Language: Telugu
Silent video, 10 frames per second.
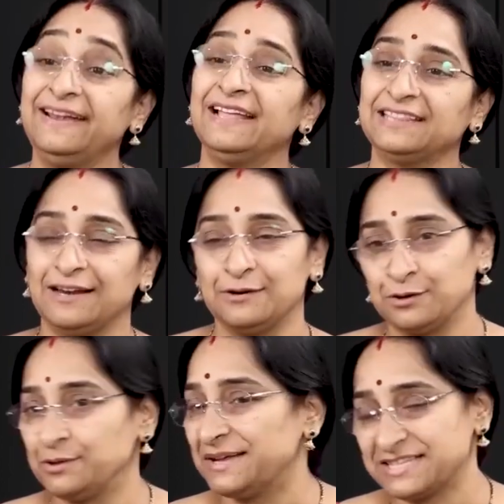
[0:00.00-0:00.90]
ఈడేతలు
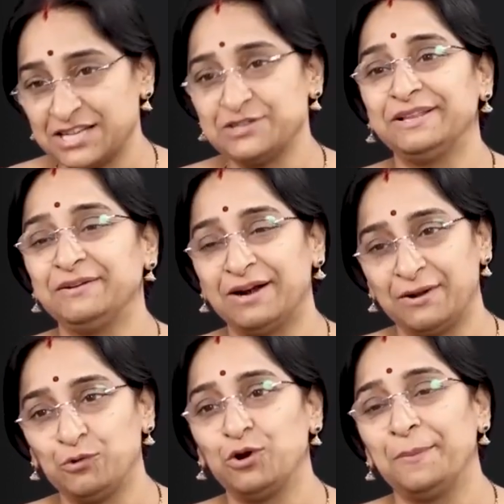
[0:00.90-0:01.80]
ఉంటుంది మా సత్యవతి
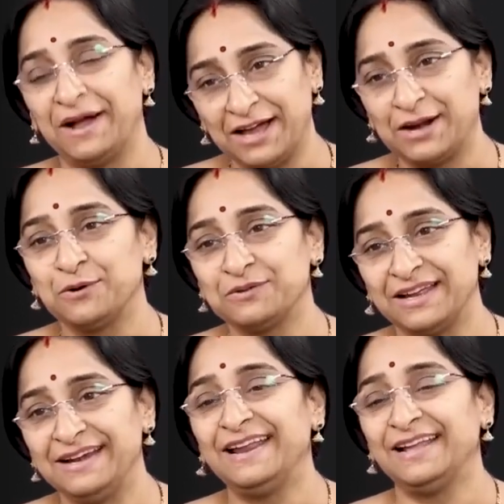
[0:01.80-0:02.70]
వాళ్ళ ఊళ్ళో బాగా నడుస్తాయి